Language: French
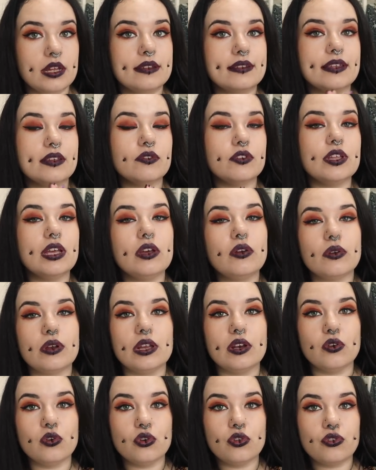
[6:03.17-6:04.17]
Ce qui veut dire que
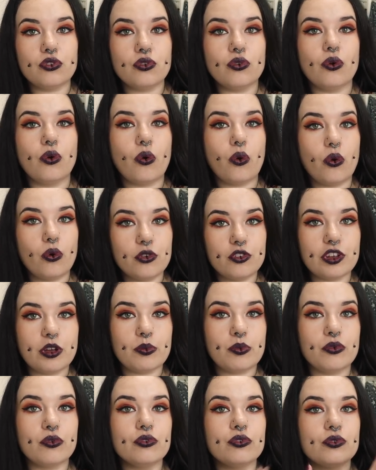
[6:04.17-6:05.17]
les lotions au
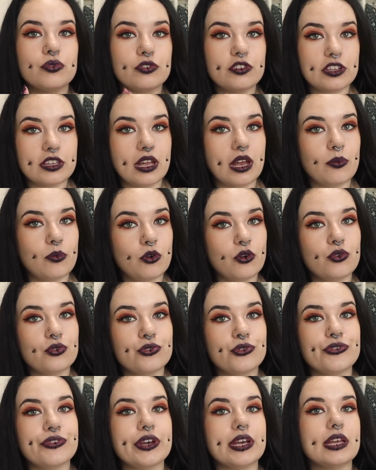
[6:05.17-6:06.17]
Japon sont généralement
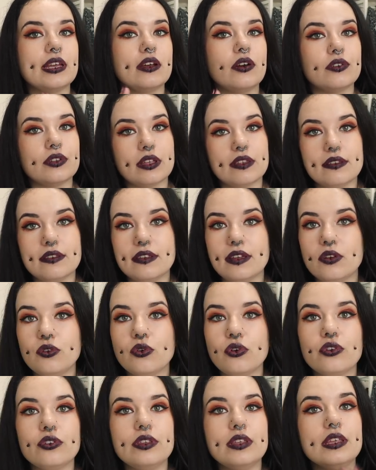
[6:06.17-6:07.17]
concentrées en acide
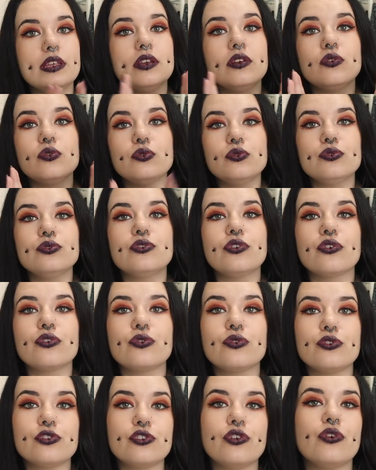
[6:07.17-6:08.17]
hyaluronique ou dans
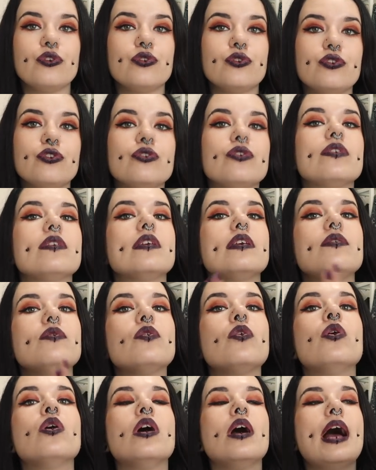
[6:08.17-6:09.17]
ce genre de choses qui
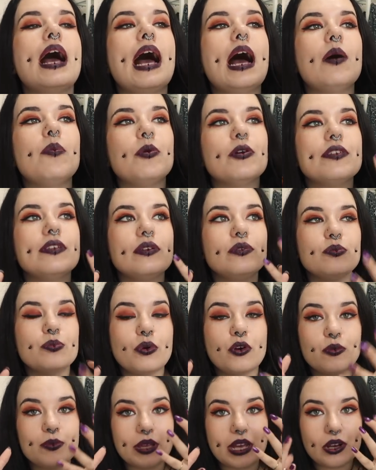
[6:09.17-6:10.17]
vont apporter
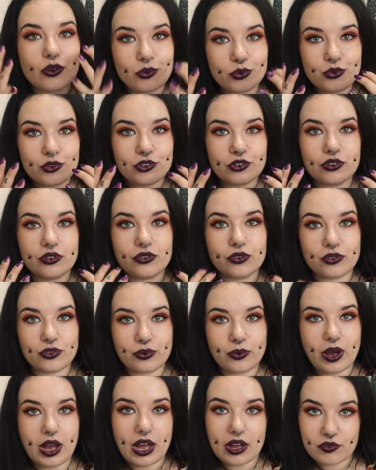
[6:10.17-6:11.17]
une première couche de
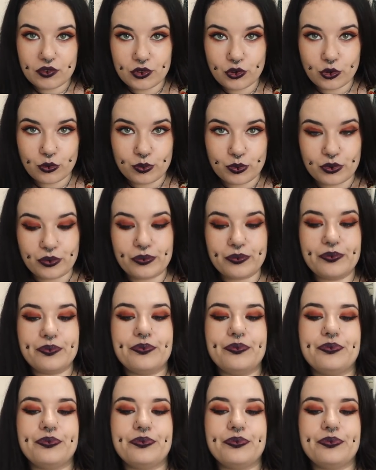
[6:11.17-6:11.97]
soins à votre peau.